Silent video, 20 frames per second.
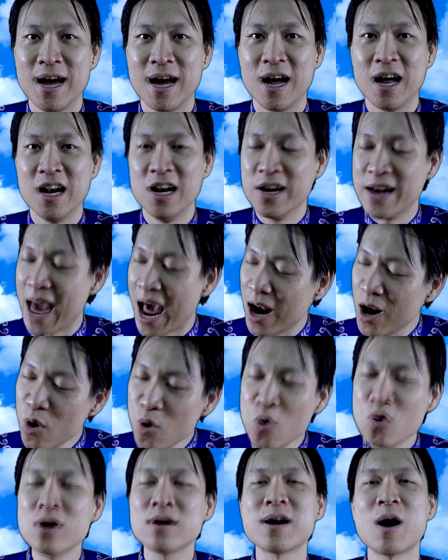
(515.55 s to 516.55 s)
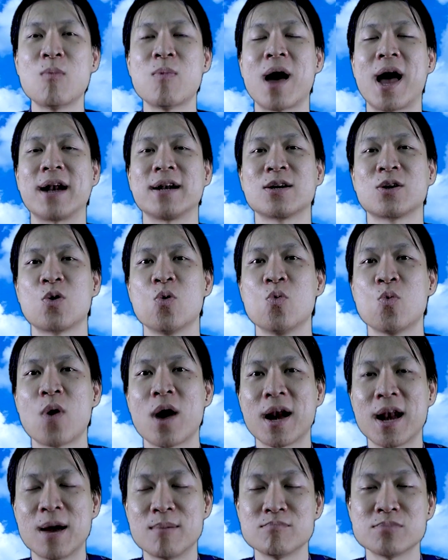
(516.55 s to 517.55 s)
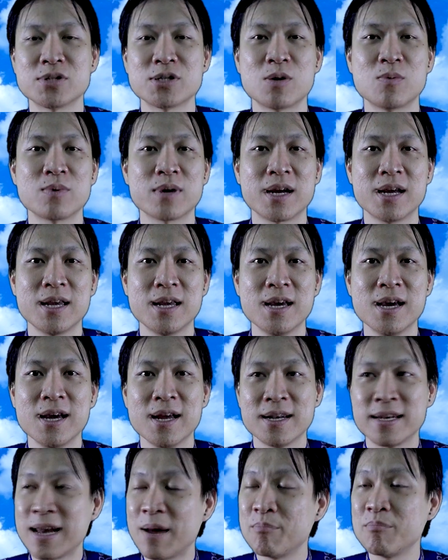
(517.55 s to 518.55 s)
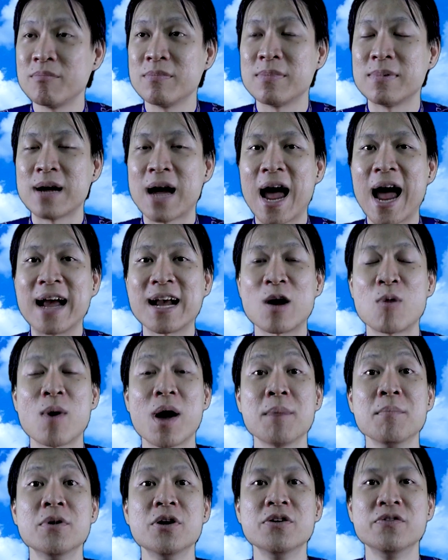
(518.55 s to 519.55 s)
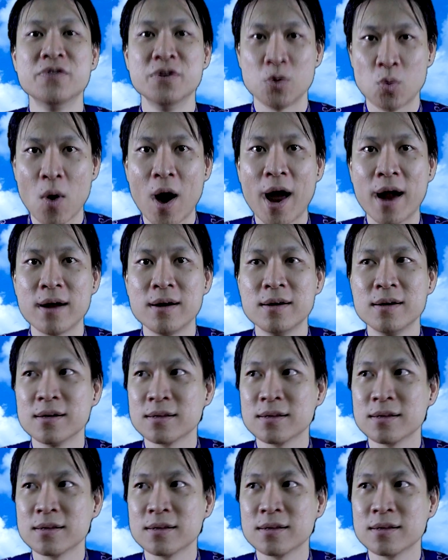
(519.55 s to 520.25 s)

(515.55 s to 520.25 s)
à, đã luôn đồng hành cùng Quang Lâm trong cái năm 2020 vừa qua